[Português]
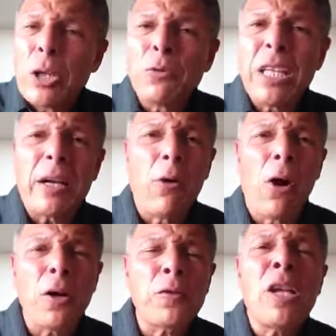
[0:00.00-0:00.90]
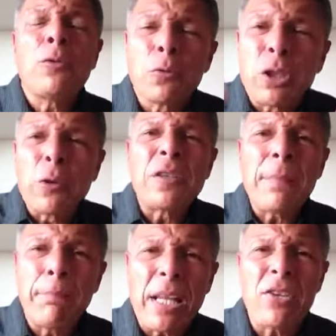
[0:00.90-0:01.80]
teus negócios, nos teus
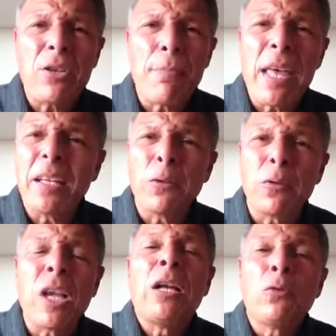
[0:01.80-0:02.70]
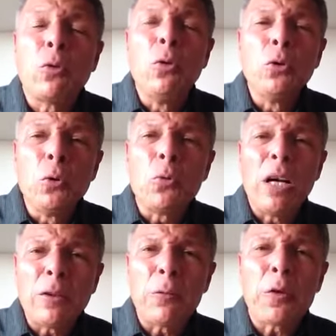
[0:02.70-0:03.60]
empreendimentos. Tudo
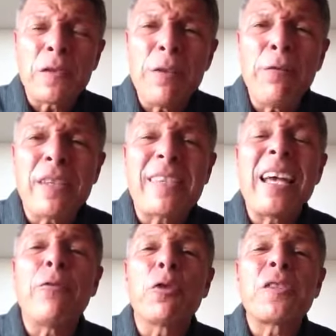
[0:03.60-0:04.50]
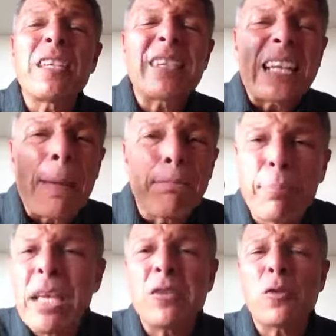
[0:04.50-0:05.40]
quanto você fizer, você será
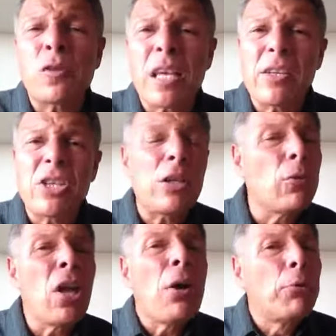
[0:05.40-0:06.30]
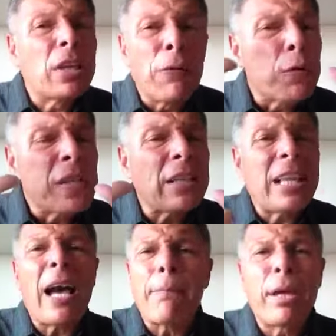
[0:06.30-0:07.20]
bem-sucedido, porque você
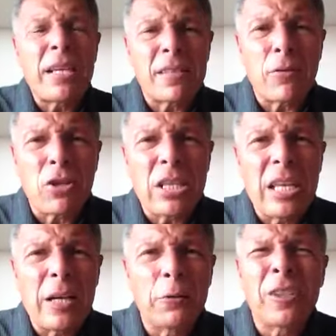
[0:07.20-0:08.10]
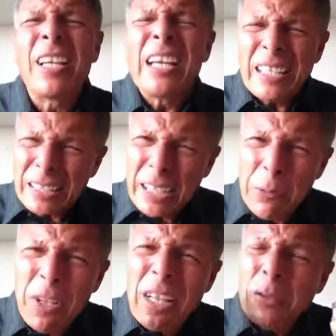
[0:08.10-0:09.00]
tem a bênção de Deus. Então,